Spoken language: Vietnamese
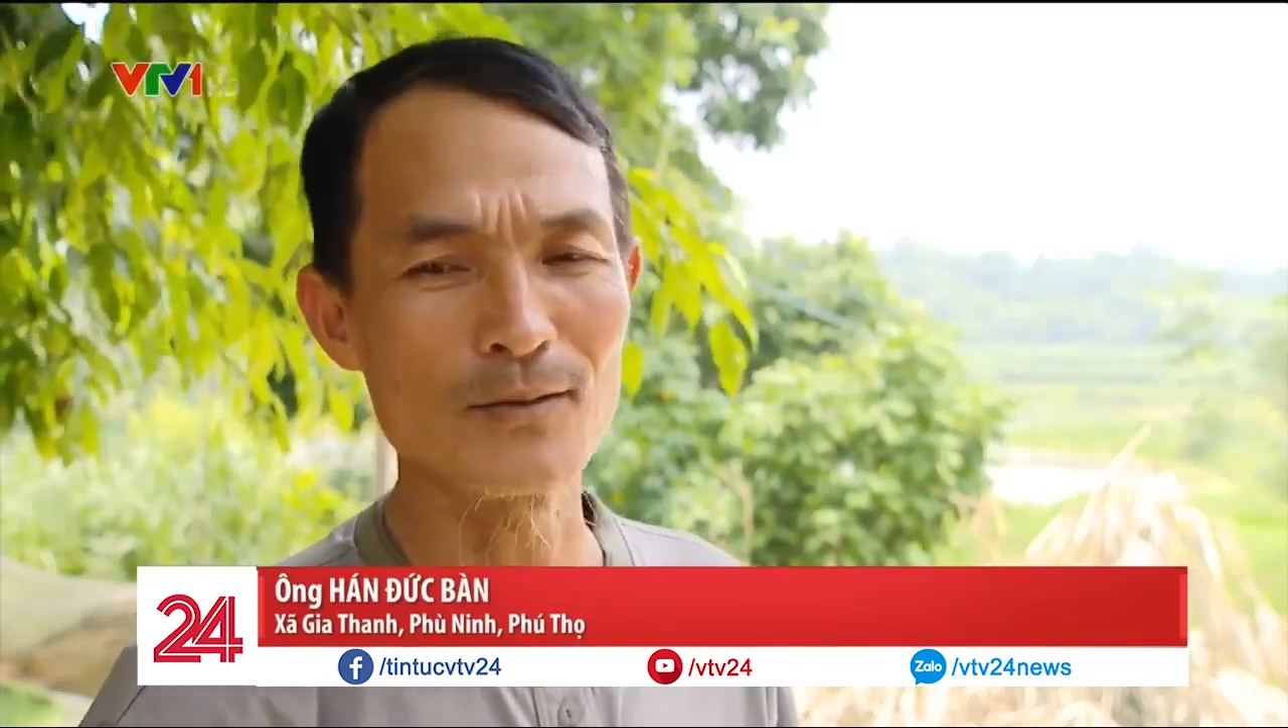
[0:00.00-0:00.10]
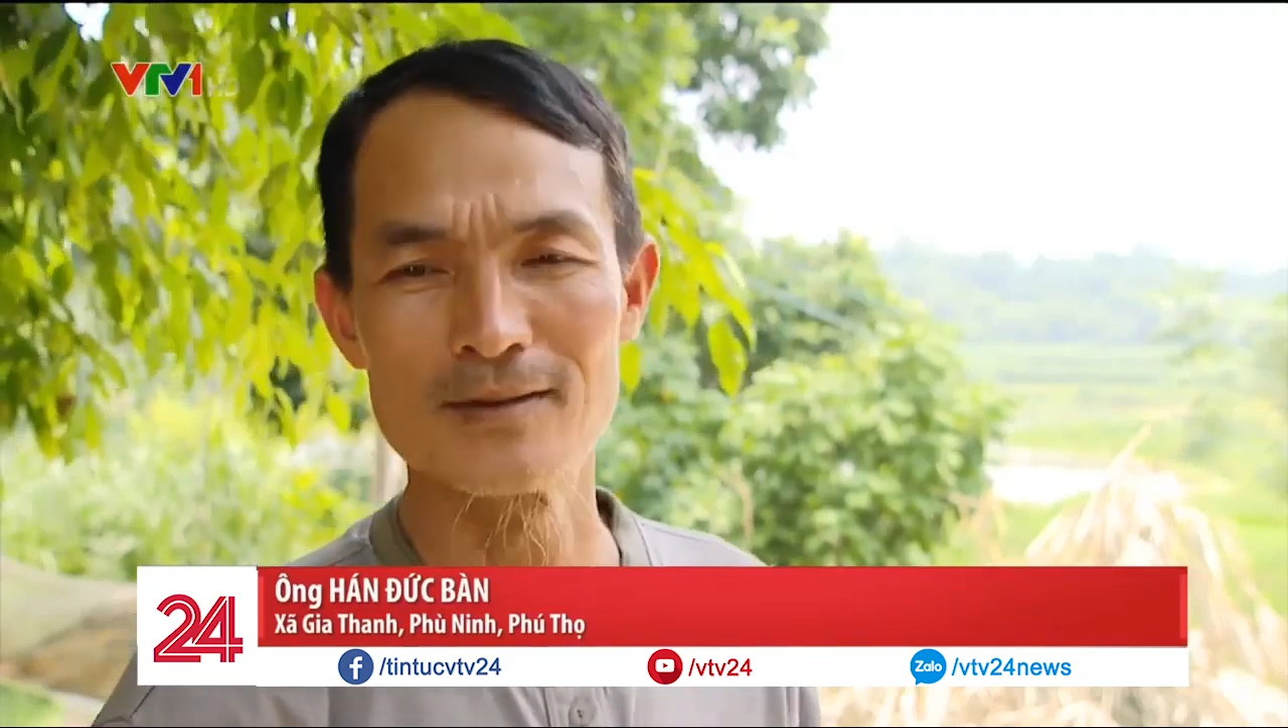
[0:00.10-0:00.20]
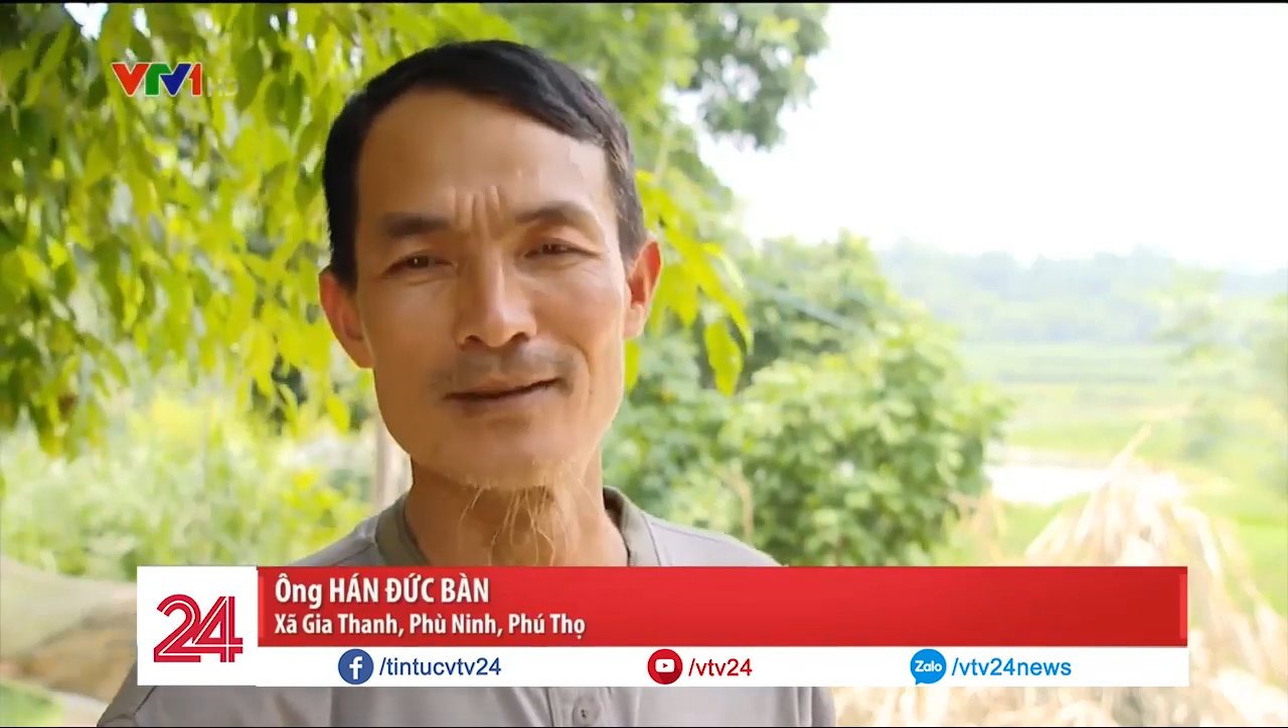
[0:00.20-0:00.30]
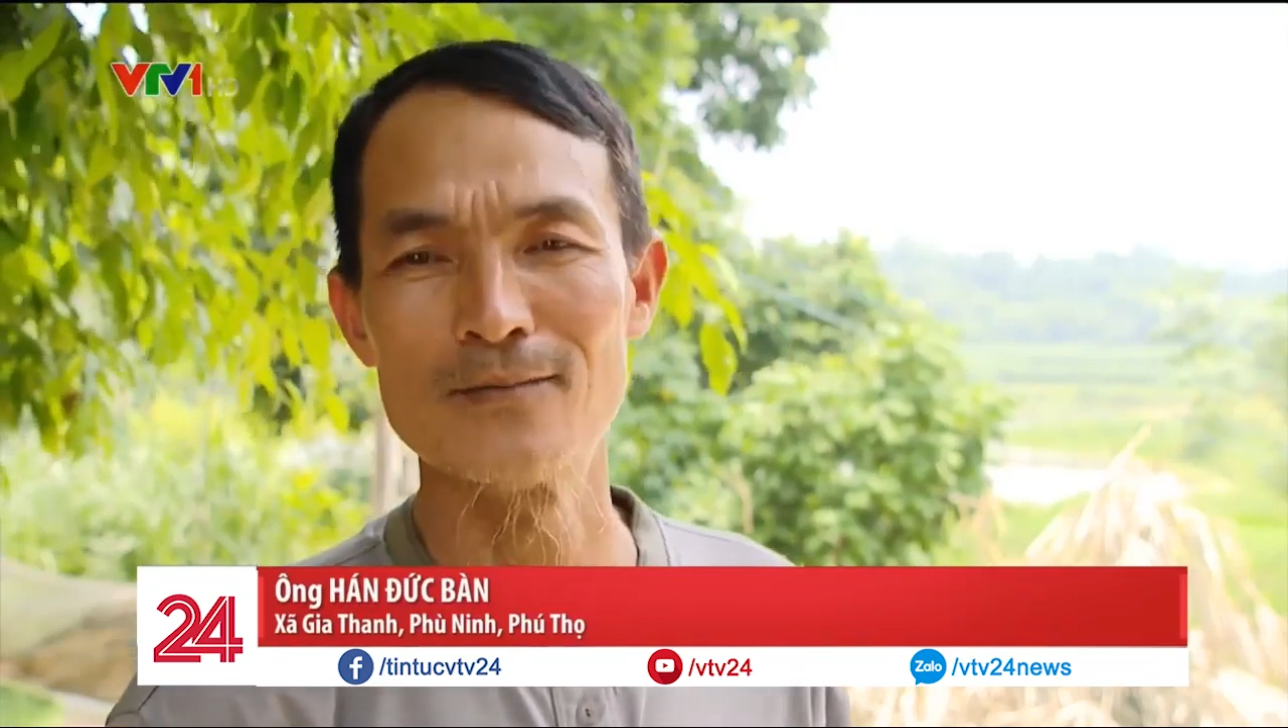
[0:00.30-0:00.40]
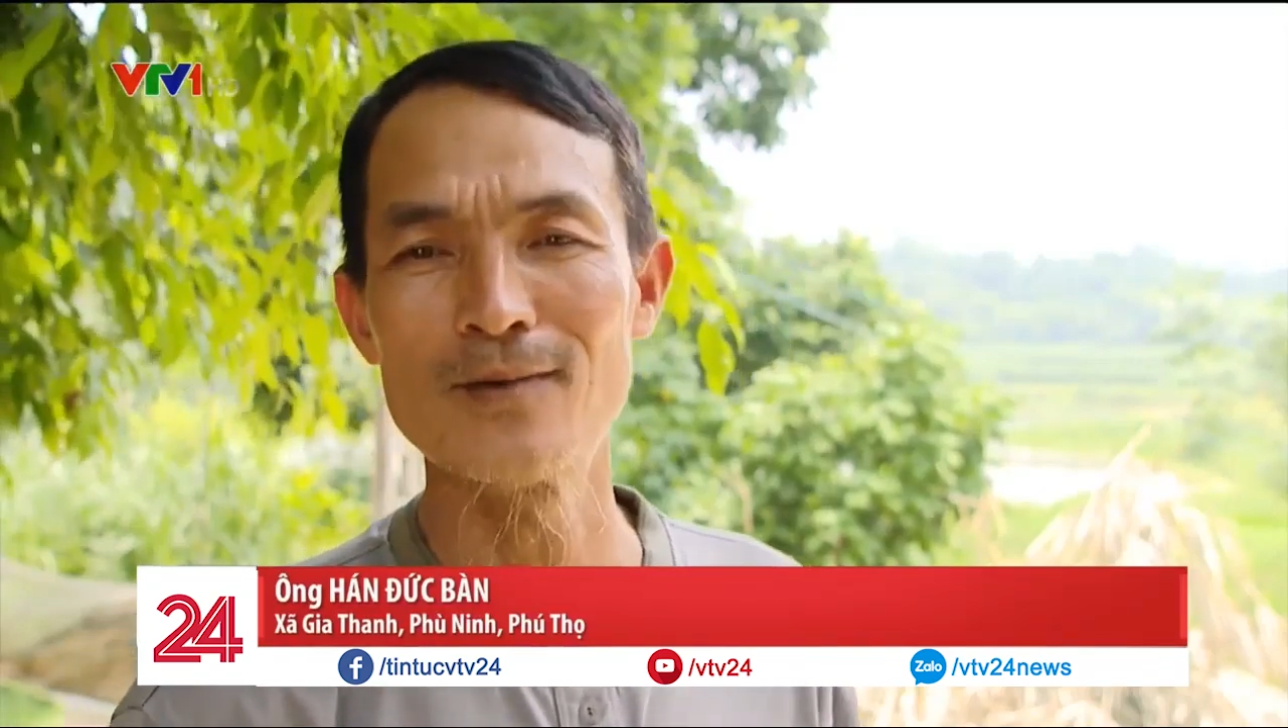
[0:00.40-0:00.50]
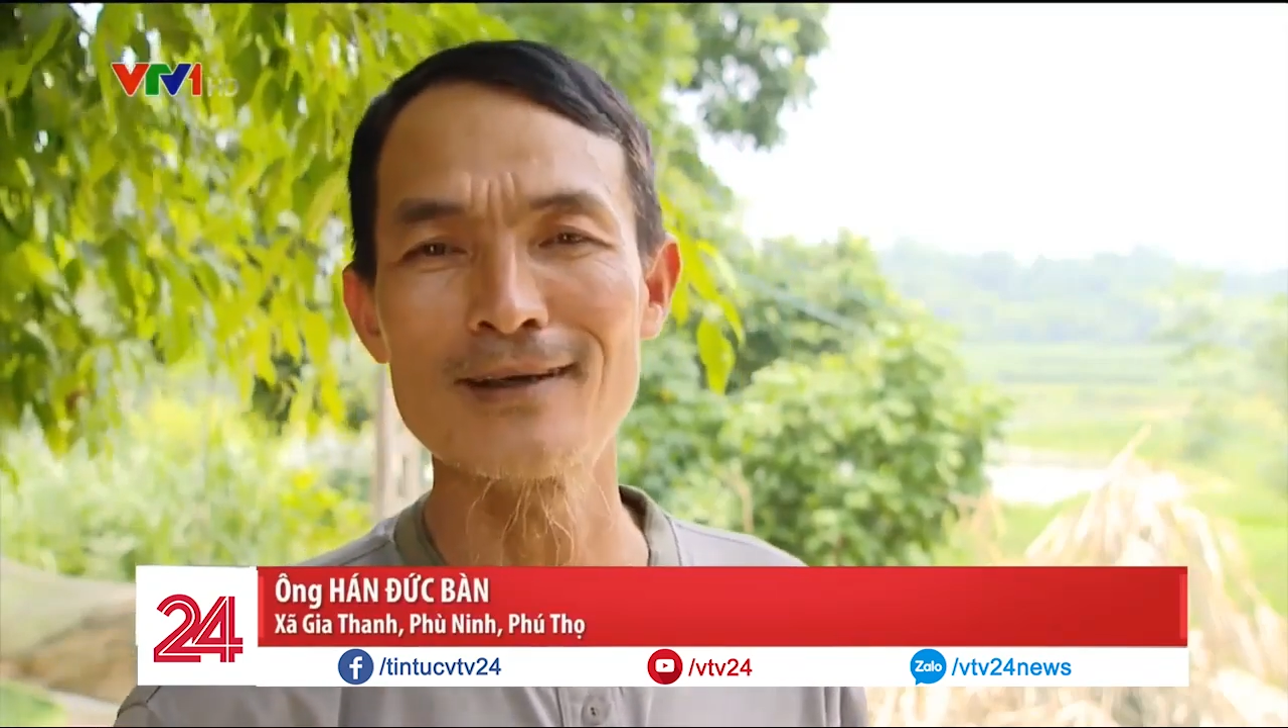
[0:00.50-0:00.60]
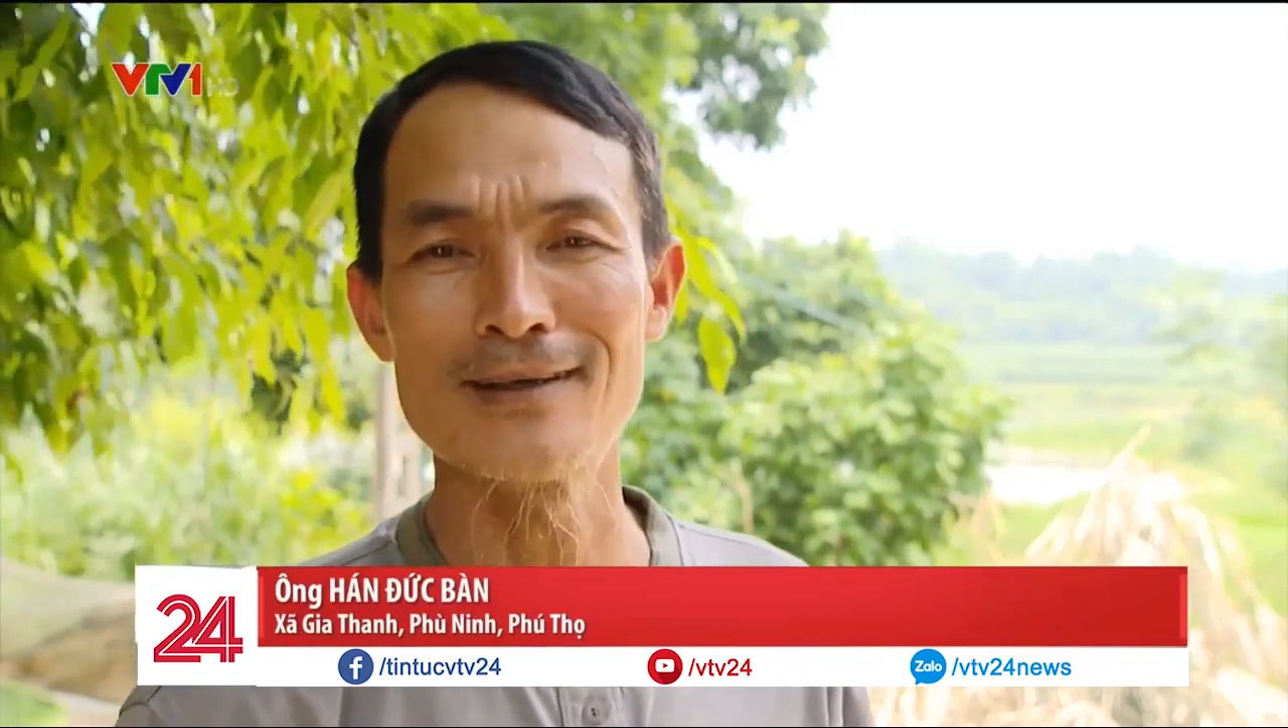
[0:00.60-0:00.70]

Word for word: thì tôi chỉ